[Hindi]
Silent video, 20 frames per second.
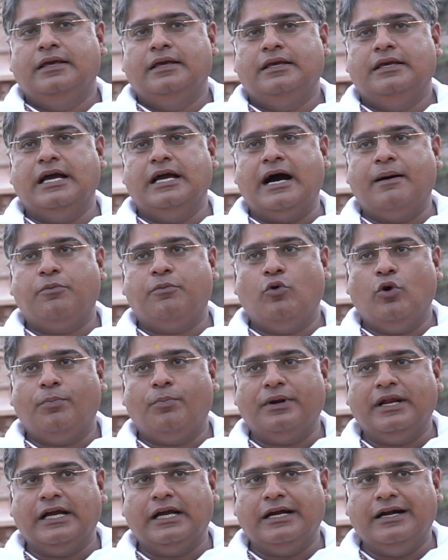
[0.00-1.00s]
कि आपको
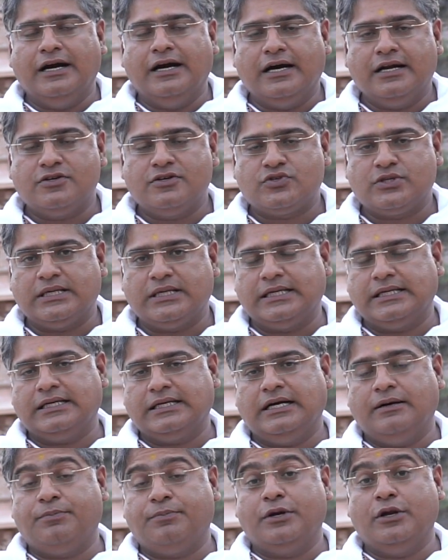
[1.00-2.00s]
अपने घर से
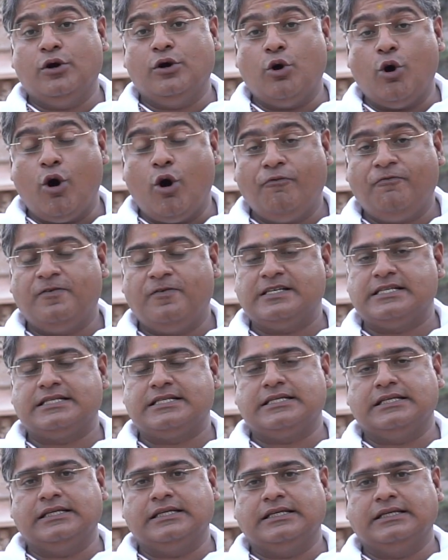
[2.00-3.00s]
अपने ऑफिस
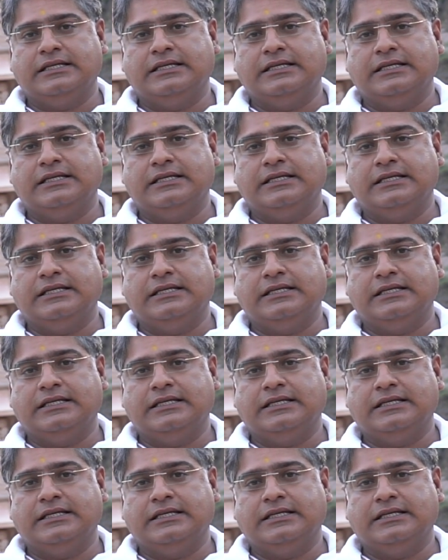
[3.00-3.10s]
से